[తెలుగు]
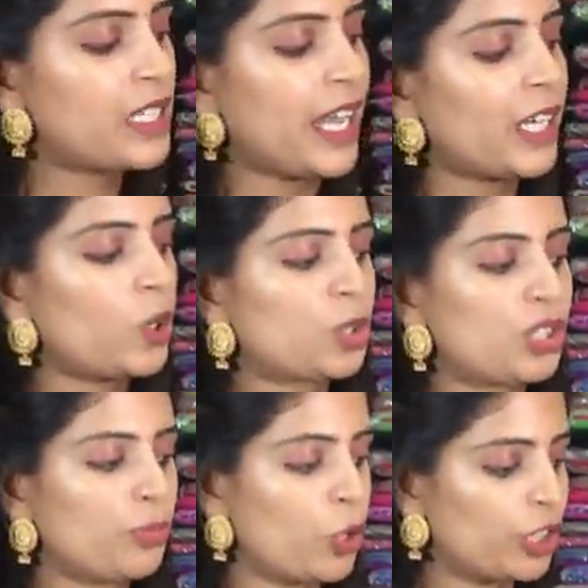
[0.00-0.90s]
శారీలో
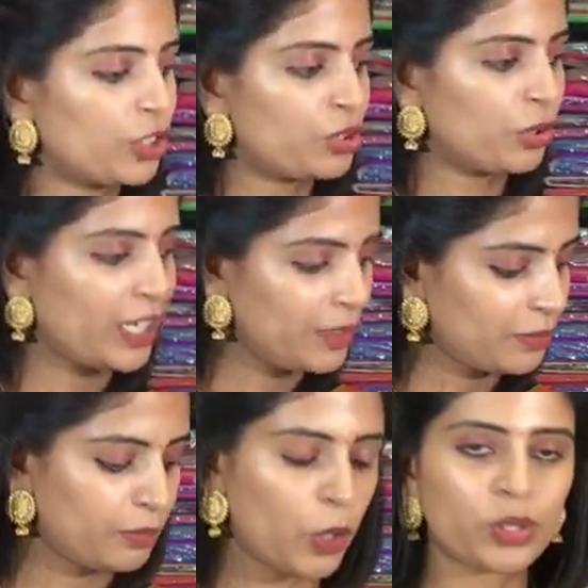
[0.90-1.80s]
వచ్చిన బార్డర్స్తోనే
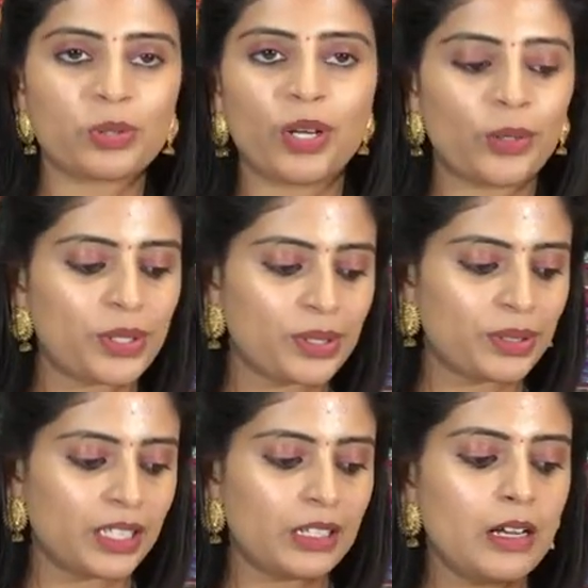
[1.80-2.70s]
బ్లౌజ్ కూడా వస్తుంది